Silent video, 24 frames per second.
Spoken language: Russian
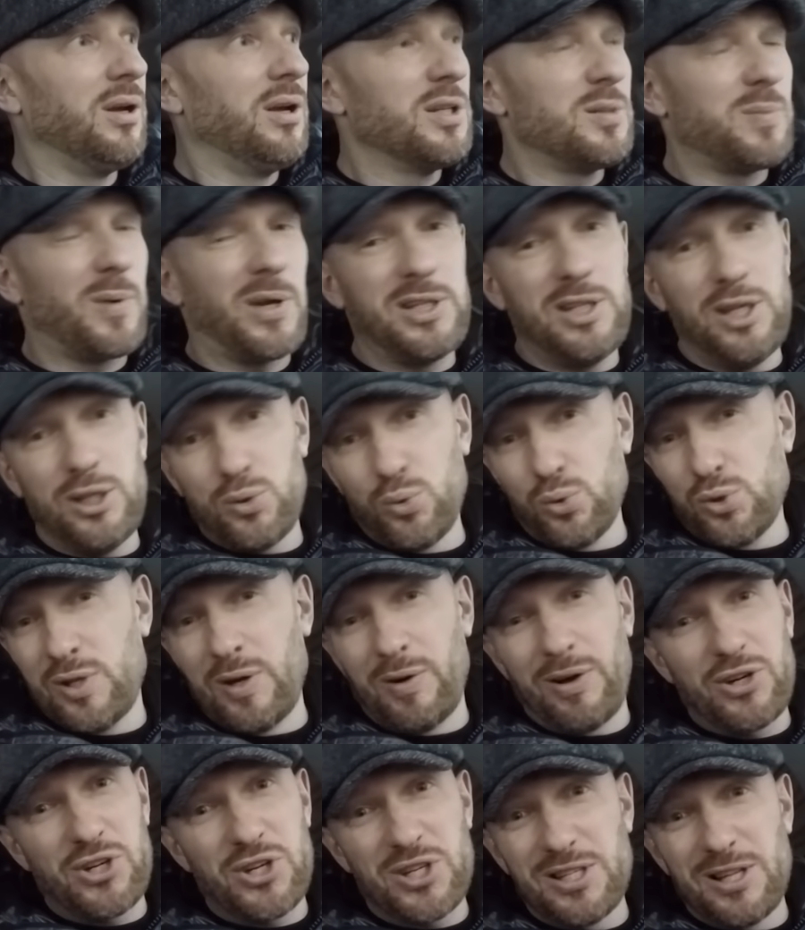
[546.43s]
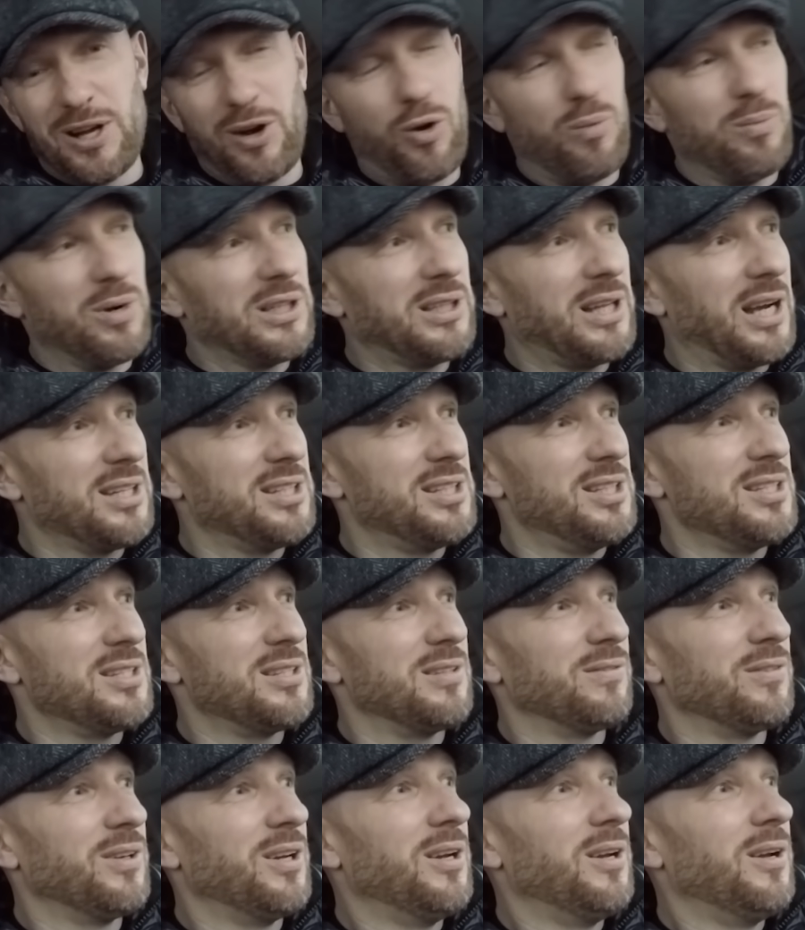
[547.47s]
Спросите у ваших знакомых
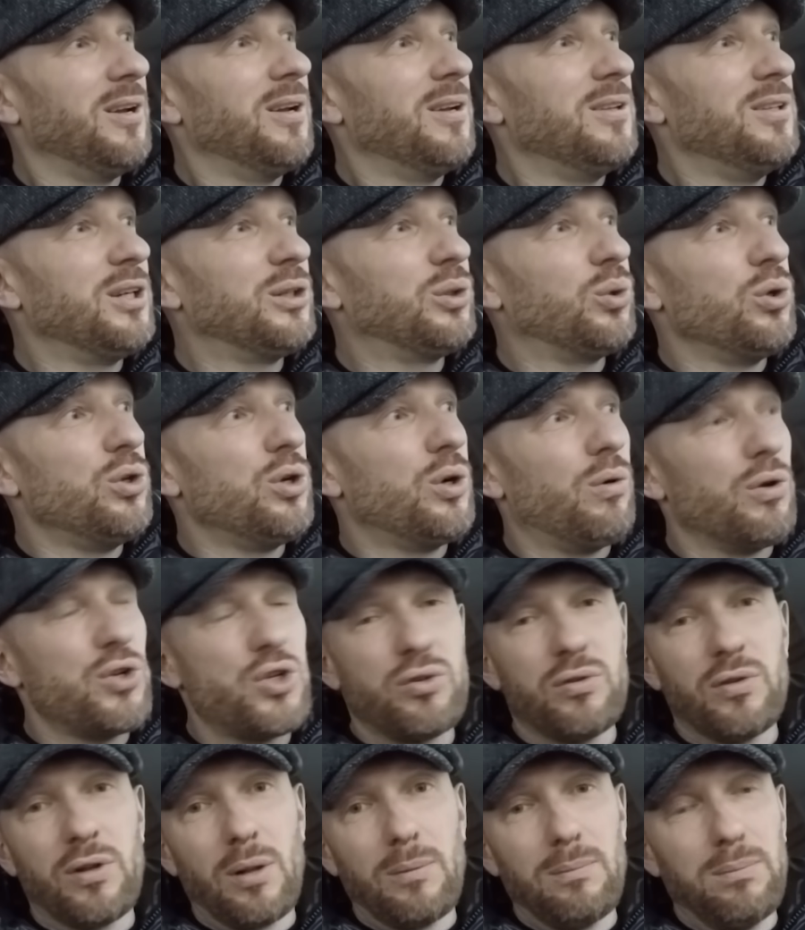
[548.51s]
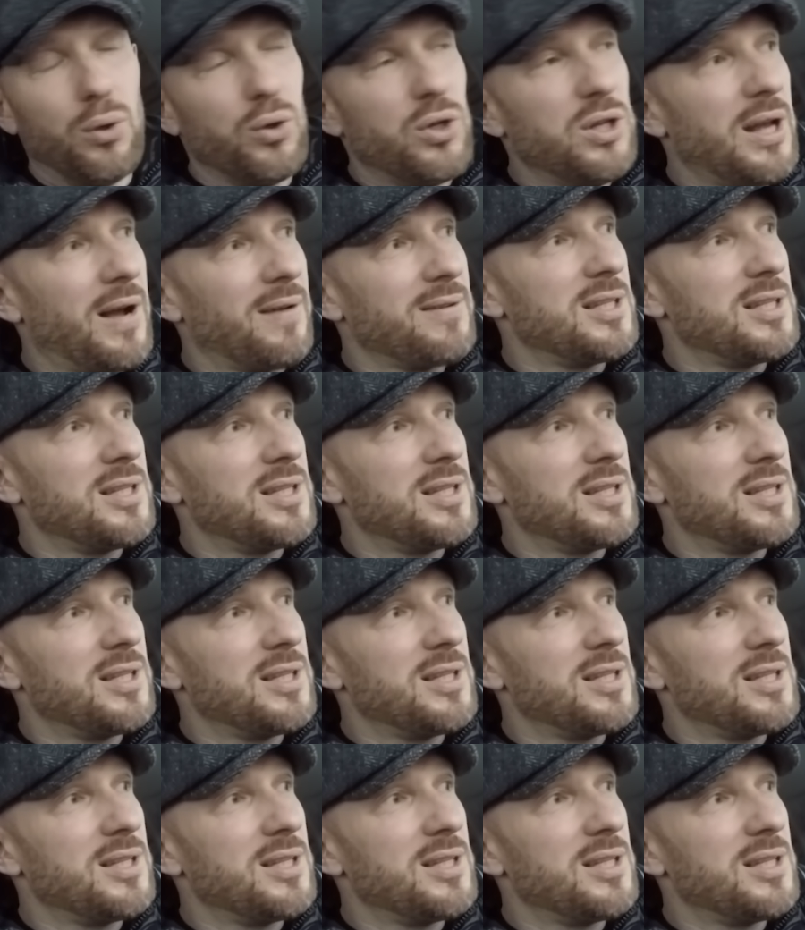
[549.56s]
таксистов. Никто не хочет этот блудняк